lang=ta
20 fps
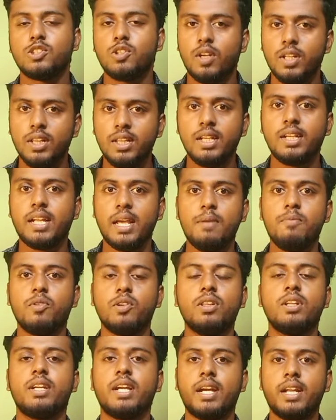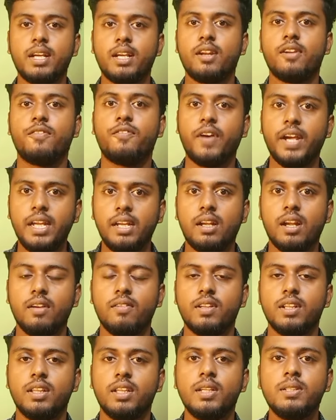ஸோ அந்த டைம் வந்து நடக்கிற
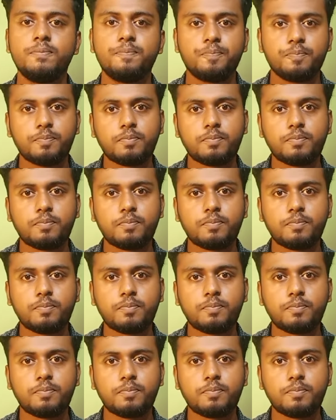ஃபைட்டில் வந்து